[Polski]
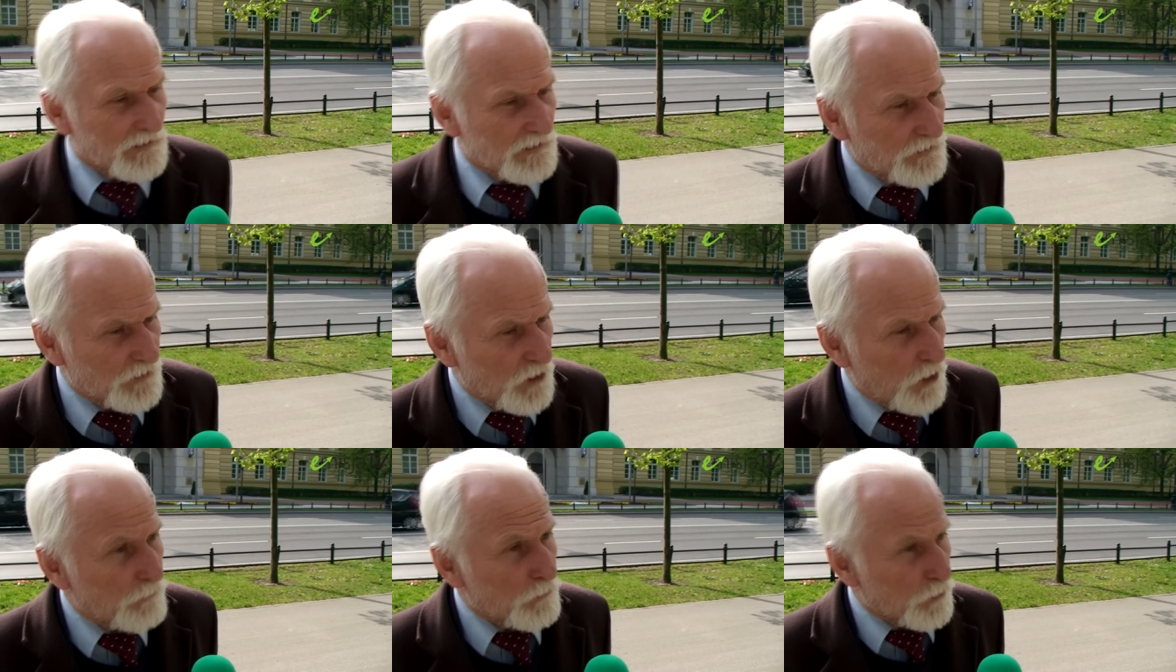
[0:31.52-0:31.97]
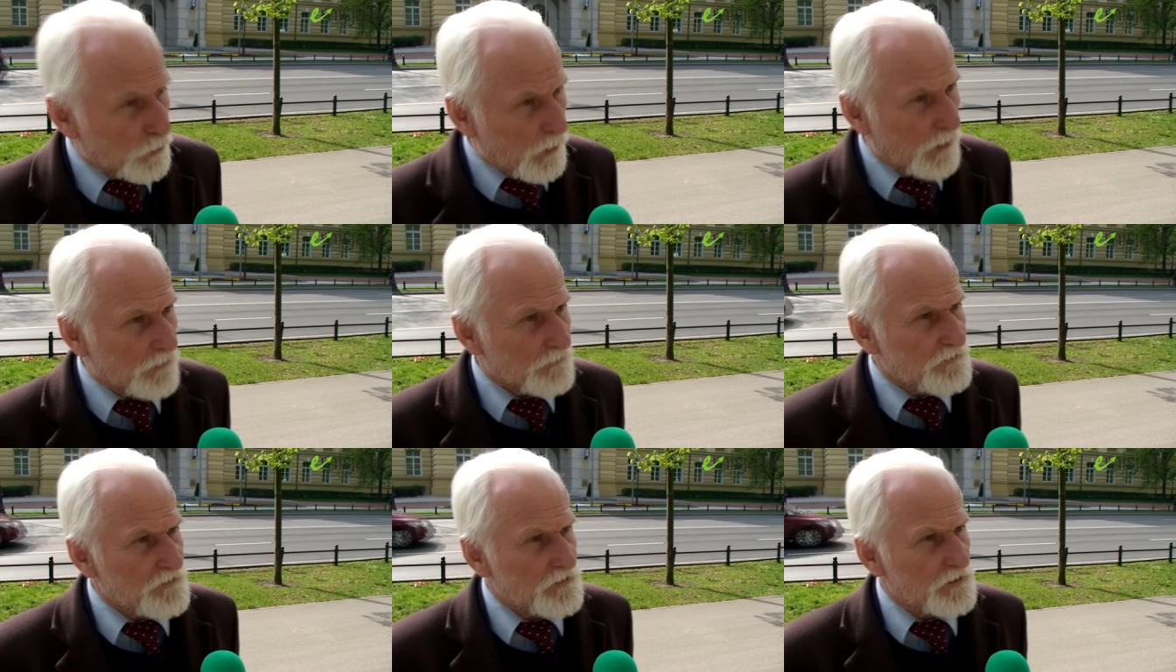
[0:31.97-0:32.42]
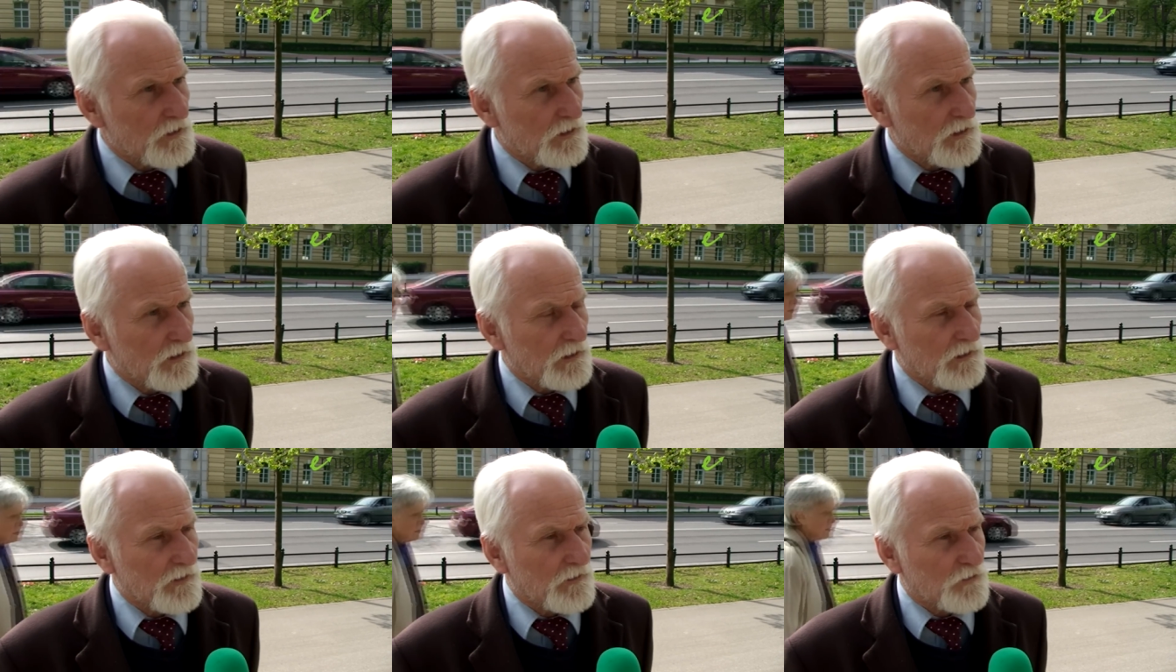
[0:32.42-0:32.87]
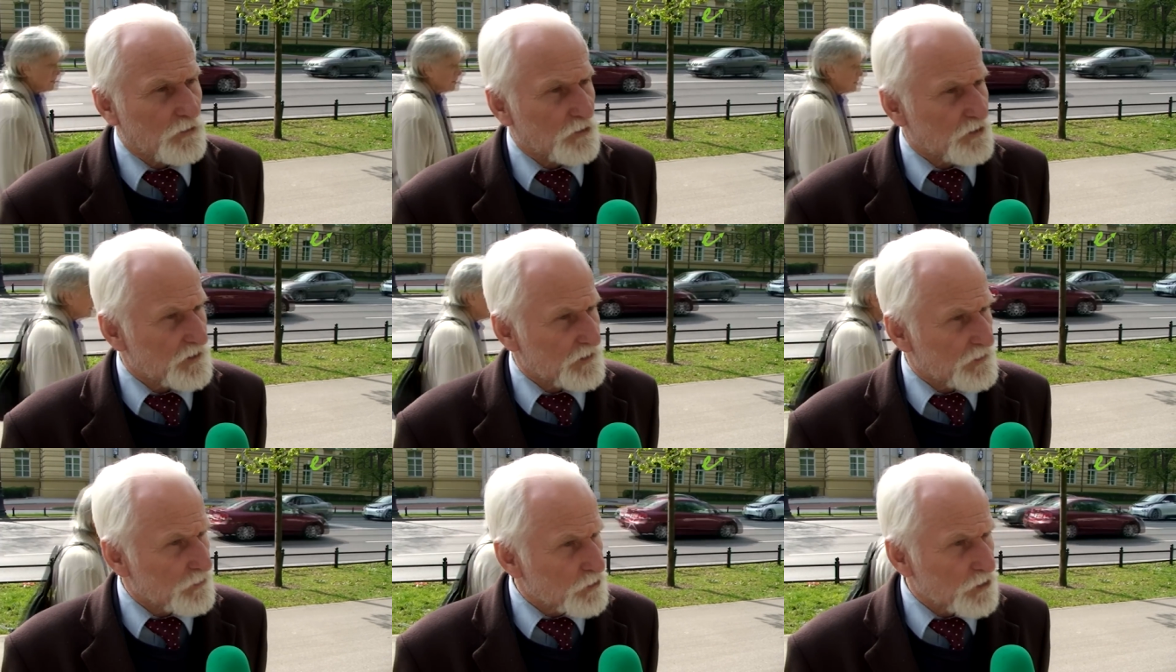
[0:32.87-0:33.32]
no, młodzi,
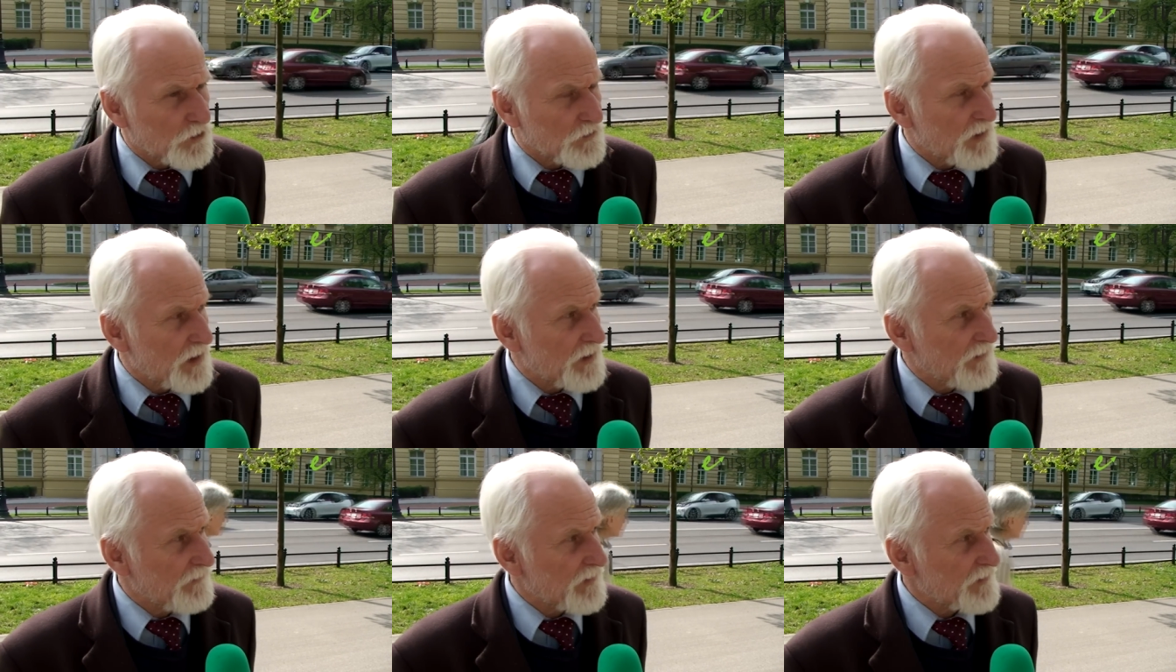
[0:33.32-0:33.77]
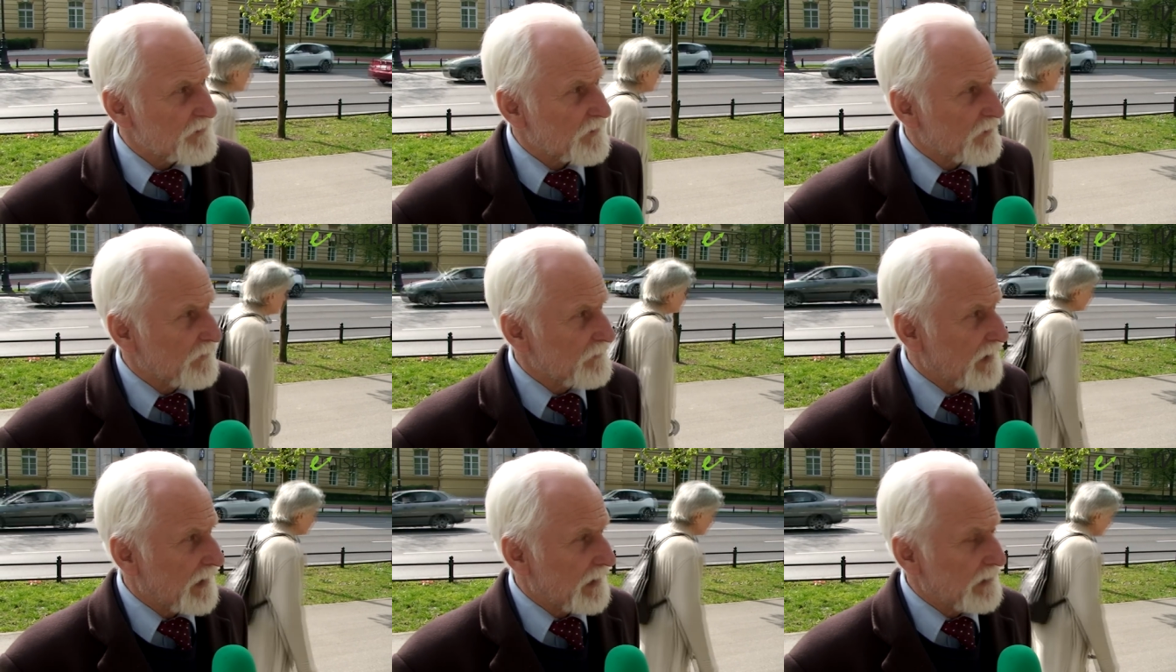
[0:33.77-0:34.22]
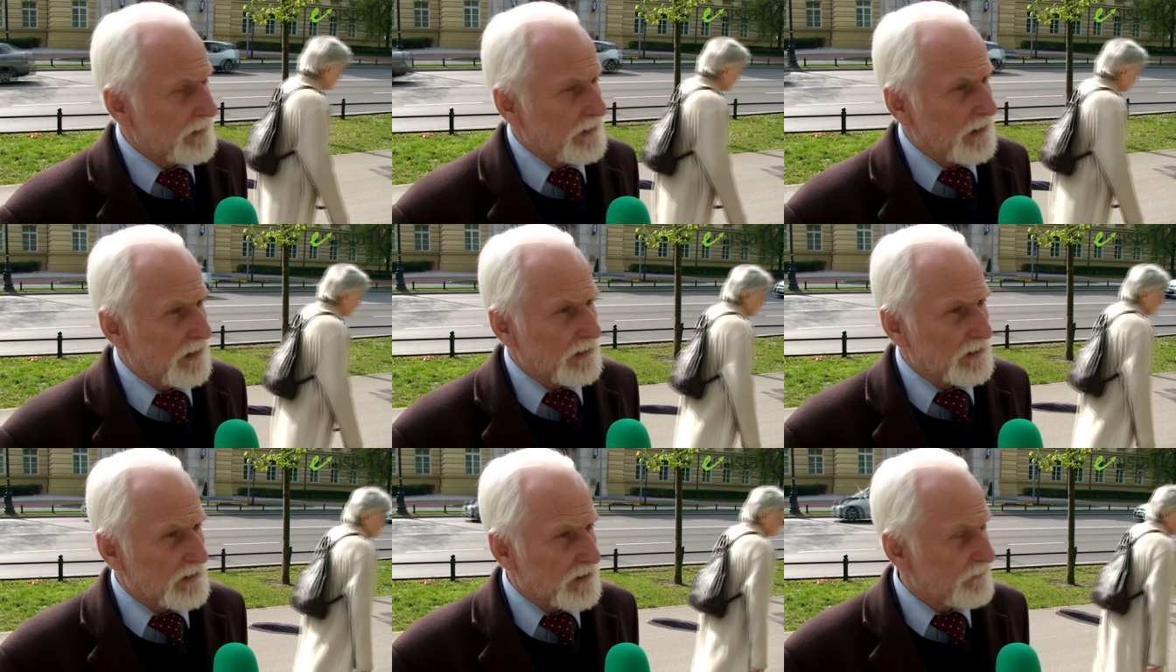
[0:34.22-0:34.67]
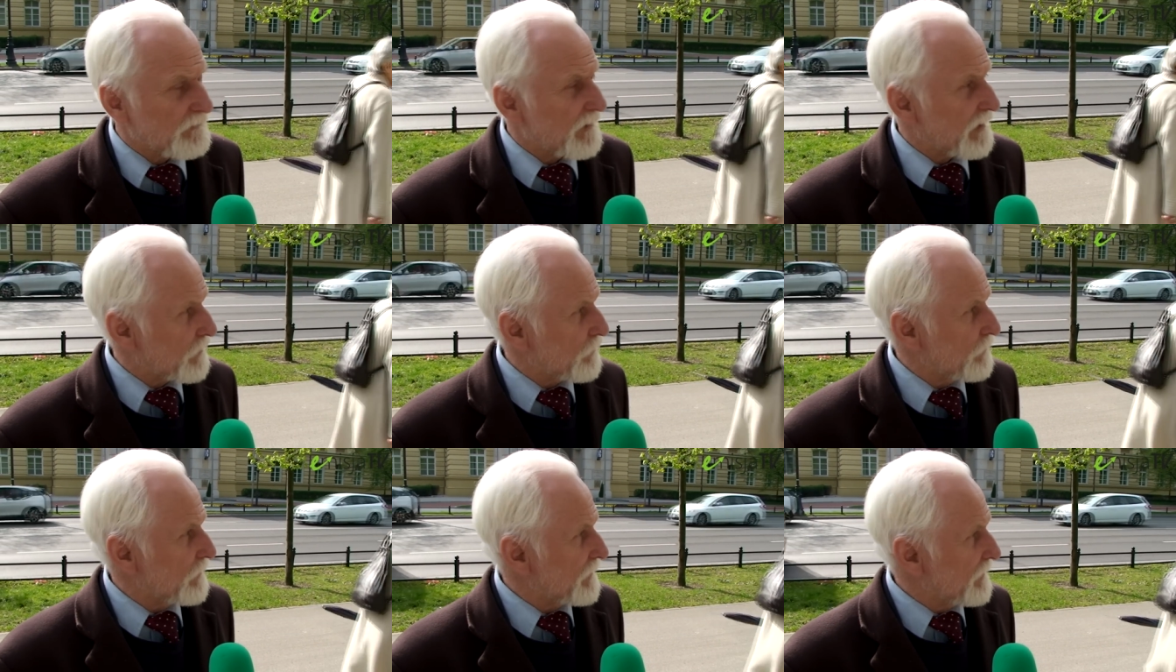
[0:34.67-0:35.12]
którzy dużo zainwestowali, ale te
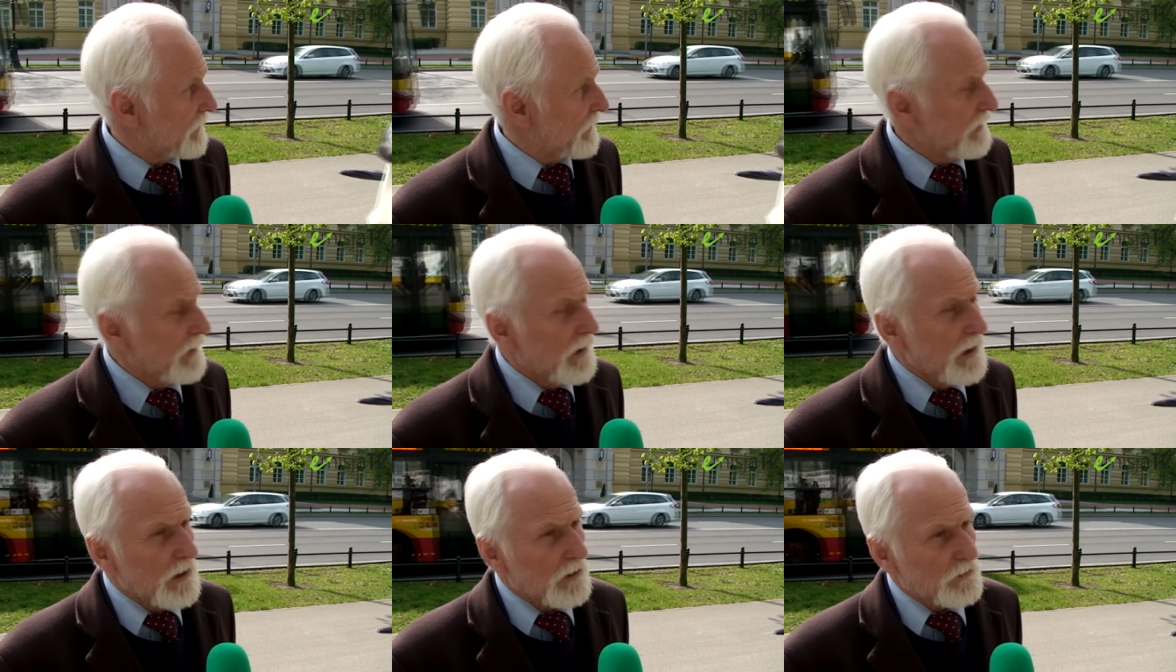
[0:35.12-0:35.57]
warunki,